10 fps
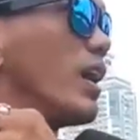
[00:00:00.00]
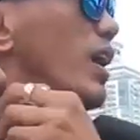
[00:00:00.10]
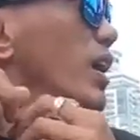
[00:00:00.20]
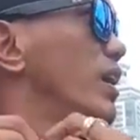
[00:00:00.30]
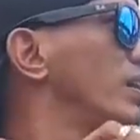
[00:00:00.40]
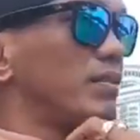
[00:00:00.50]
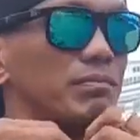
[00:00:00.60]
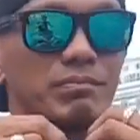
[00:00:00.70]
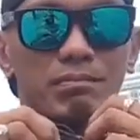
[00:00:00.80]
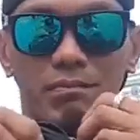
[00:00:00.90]
Ano yung
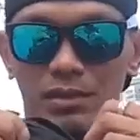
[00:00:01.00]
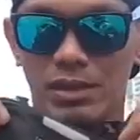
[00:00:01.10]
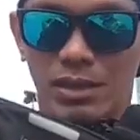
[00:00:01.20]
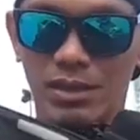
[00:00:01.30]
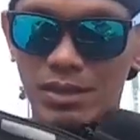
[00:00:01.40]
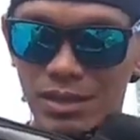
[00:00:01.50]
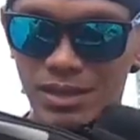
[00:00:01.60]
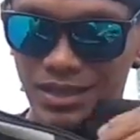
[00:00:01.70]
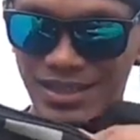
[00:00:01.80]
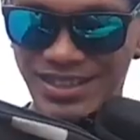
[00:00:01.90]
usapan natin kanina, Tol?
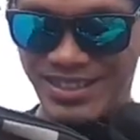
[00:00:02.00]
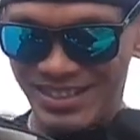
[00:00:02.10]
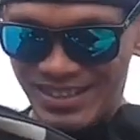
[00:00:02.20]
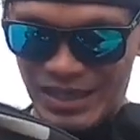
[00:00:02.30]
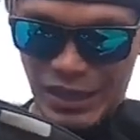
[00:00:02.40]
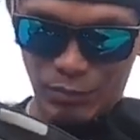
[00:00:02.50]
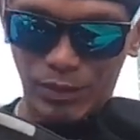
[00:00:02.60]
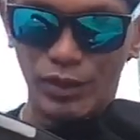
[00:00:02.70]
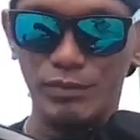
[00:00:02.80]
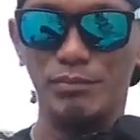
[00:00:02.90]
Naalala mo? Ano
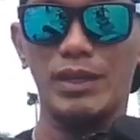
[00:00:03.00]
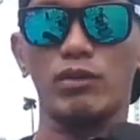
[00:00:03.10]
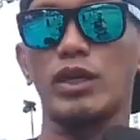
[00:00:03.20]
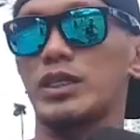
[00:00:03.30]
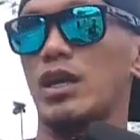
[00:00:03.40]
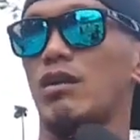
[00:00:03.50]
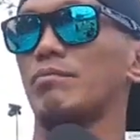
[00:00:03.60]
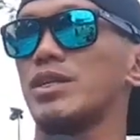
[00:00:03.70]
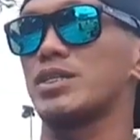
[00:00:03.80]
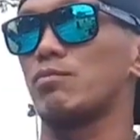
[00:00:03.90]
ba yun? Mayroon kasi ako
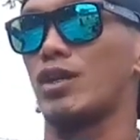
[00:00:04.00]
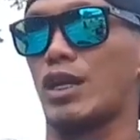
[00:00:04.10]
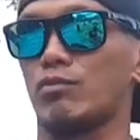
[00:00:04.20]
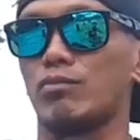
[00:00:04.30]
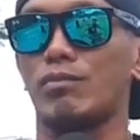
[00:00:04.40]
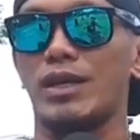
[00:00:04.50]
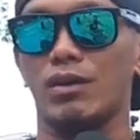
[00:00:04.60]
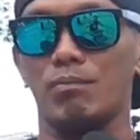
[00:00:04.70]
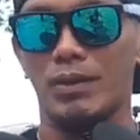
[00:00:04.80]
amnesia mula nung bumalik ako